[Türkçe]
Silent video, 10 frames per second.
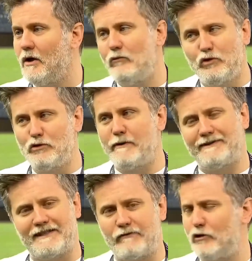Buruma
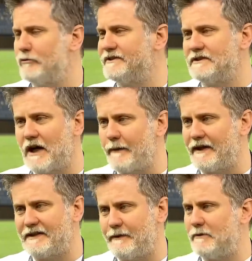mesela formasını
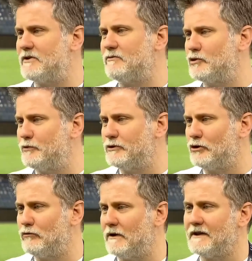kaybederse benim için sürpriz
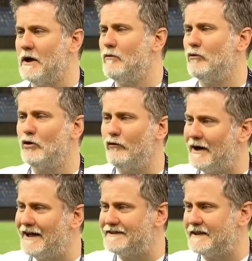olmaz. Bugün
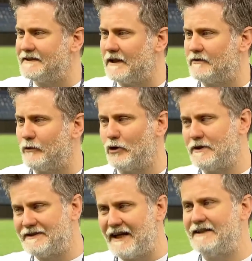Valencia Santif oynadı.
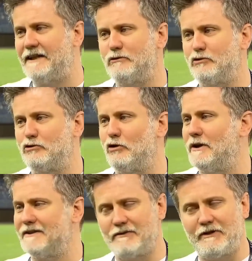Serdar Dursun
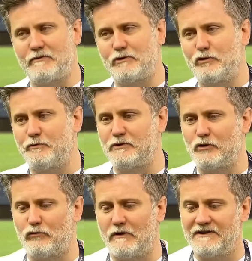oynarsa benim için sürpriz
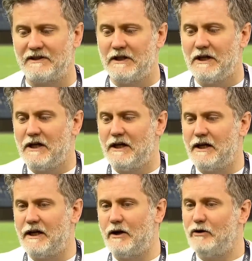olmaz.
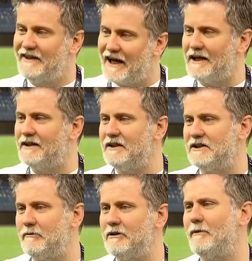Ee, diğerleri
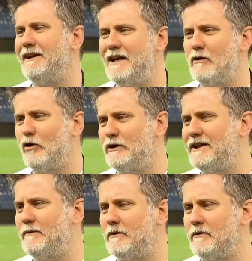değişebilir ama Lincoln
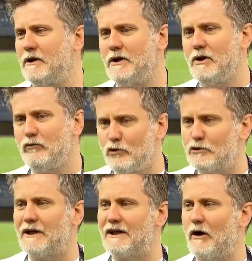dediğim gibi
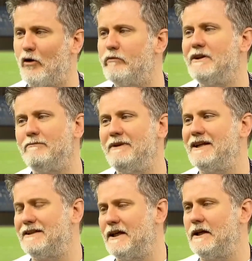mutlaka 11'in bir
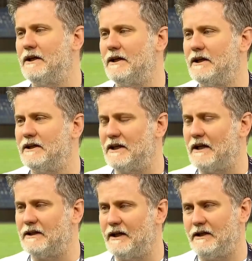yerinde e,
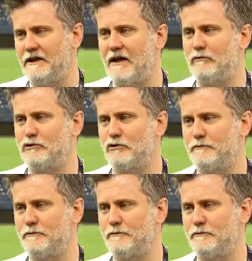kendine yer bulur.